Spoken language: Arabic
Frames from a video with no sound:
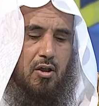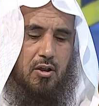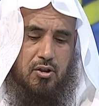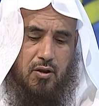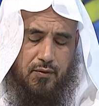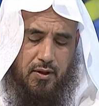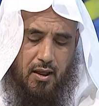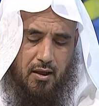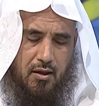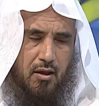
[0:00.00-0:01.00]
اذا
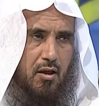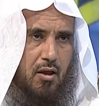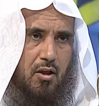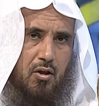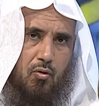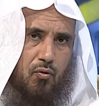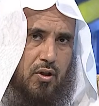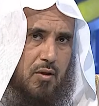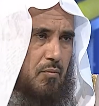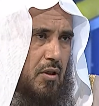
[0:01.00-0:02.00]
استفتى يقول
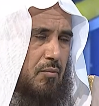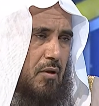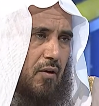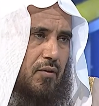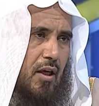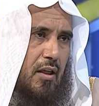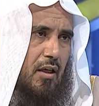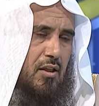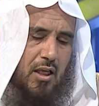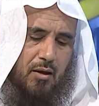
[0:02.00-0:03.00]
في ذمه من افتاني
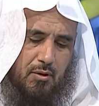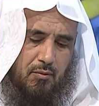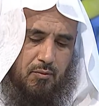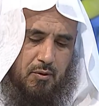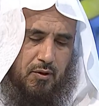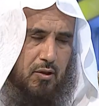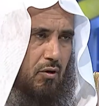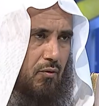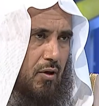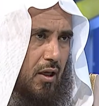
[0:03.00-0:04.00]
انا ساعمل
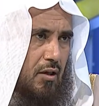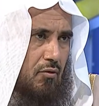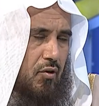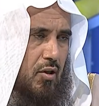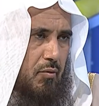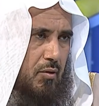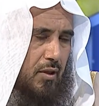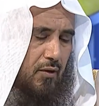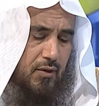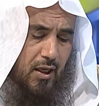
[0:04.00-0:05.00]
بفتوى فلان وفي ذمه
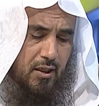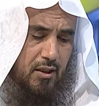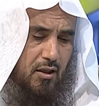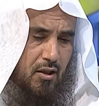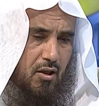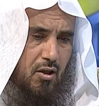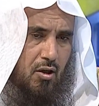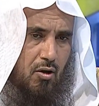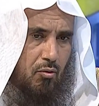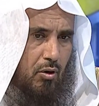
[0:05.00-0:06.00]
من افتاني
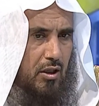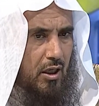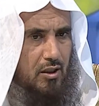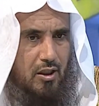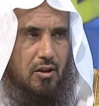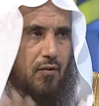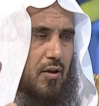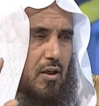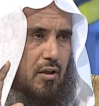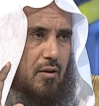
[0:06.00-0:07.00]
ويقطع
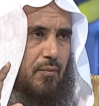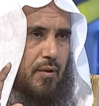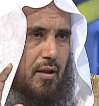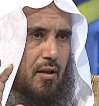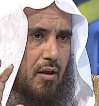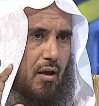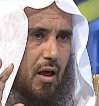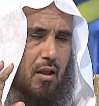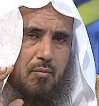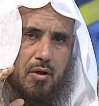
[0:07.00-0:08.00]
التفكير
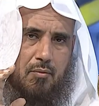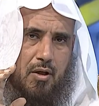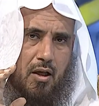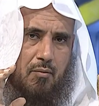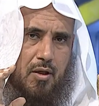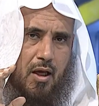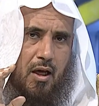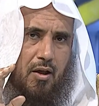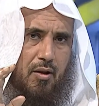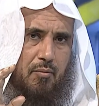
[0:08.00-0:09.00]
هذا من من من
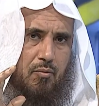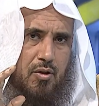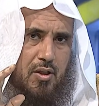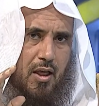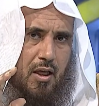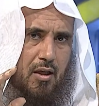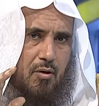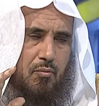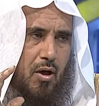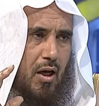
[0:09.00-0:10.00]
اعظم
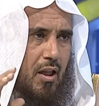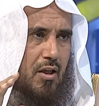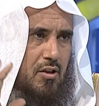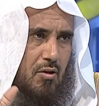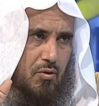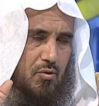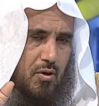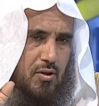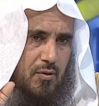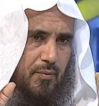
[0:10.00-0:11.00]
وسائل معالجه
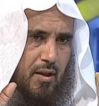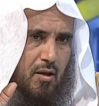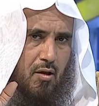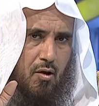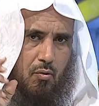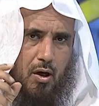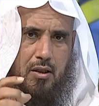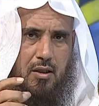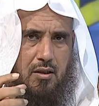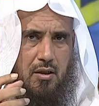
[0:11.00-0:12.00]
الوسواس
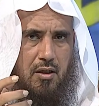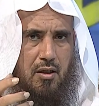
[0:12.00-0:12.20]
وايضا